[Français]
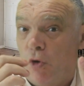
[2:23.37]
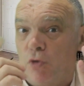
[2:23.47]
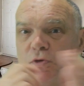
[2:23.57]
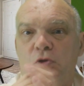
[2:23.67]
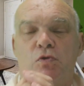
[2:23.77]

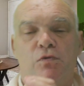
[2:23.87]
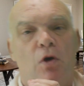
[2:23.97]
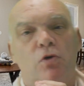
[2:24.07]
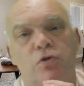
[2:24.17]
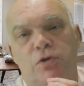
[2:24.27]
on dit
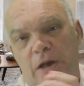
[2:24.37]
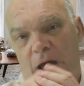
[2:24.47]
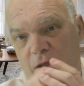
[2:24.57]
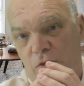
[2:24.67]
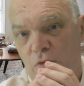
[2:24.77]
souvent que c'est
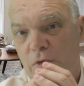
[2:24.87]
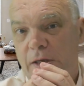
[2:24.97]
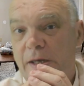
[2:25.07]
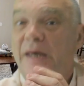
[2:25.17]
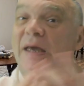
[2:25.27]
la raison
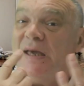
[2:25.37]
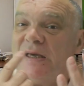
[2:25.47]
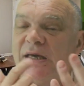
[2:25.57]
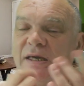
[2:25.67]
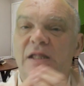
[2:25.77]

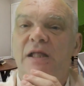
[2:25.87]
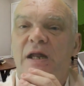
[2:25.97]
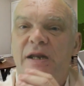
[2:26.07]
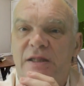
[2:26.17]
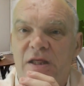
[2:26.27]
qui guide
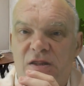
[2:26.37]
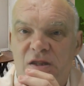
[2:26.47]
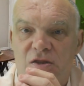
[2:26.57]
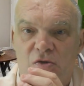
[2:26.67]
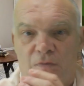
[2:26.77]
les
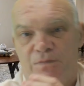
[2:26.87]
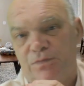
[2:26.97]
décisions.